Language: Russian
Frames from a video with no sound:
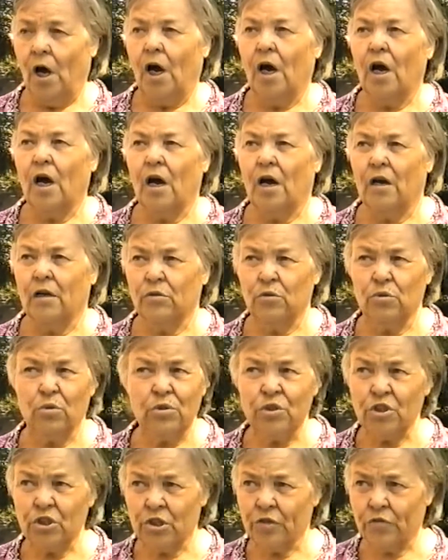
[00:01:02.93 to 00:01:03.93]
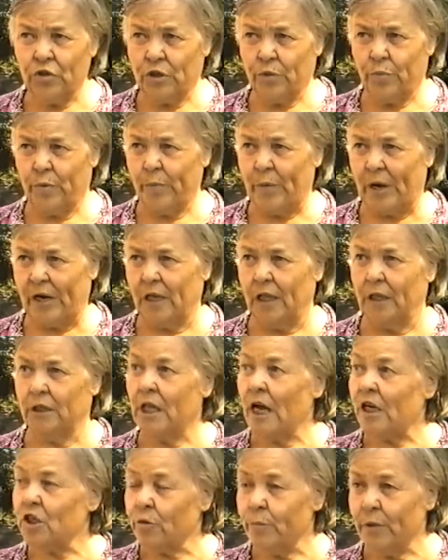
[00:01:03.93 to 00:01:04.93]
А, но ничего не помогало.
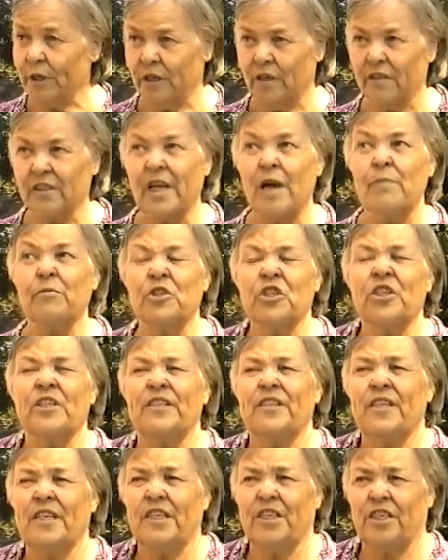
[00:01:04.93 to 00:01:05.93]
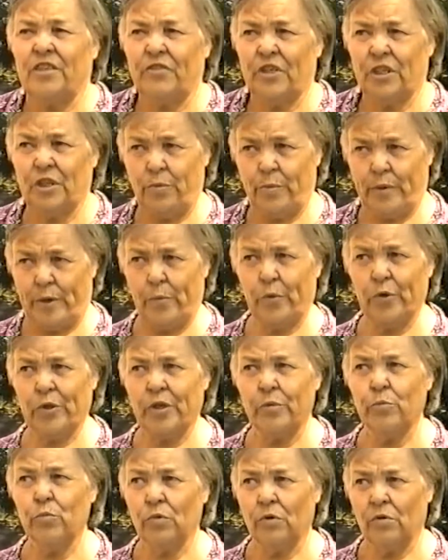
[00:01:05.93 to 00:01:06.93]
Даже были, там же дети в этой
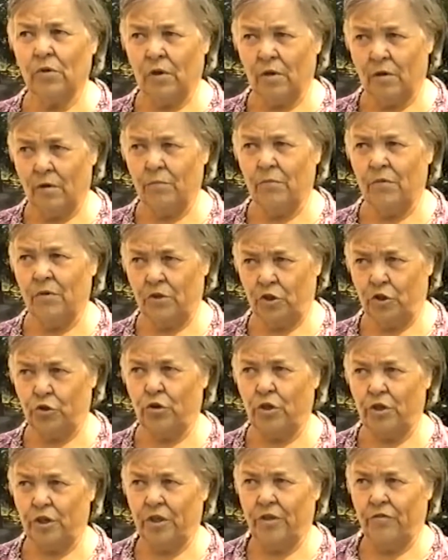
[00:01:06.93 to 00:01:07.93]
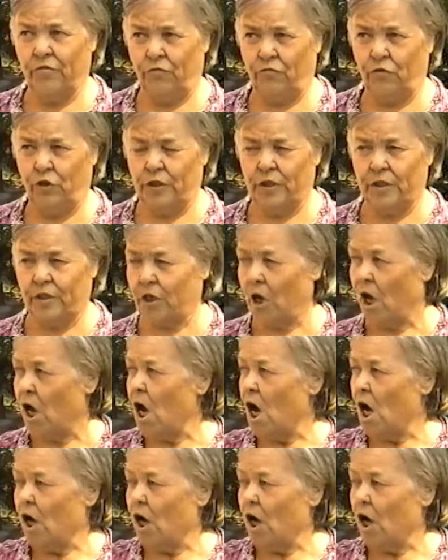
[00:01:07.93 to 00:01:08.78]
помойке э, а, еще и возятся.